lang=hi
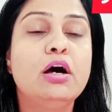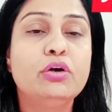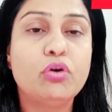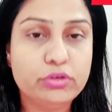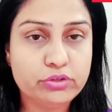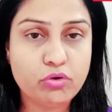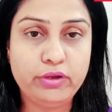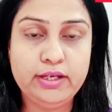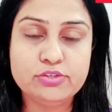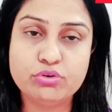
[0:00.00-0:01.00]
कोकोनट
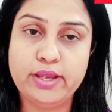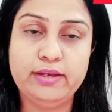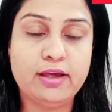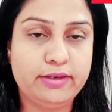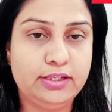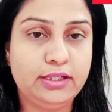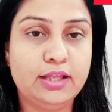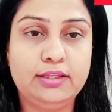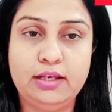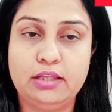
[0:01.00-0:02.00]
ऑयल जो है नारियल का
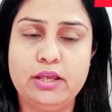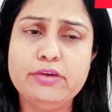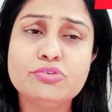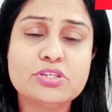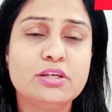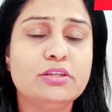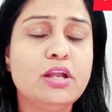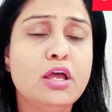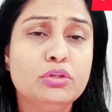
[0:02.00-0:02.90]
तेल आता है उसके अंदर